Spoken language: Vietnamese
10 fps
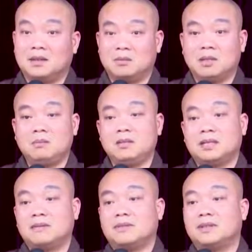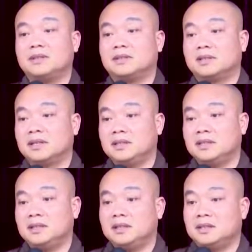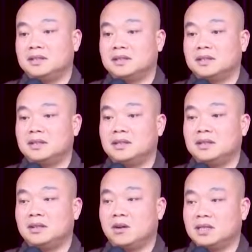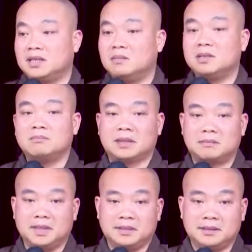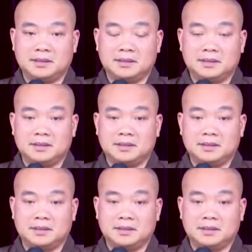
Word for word: Cũng giống như các vị nhìn thấy những cái ngọn sóng trên mặt biển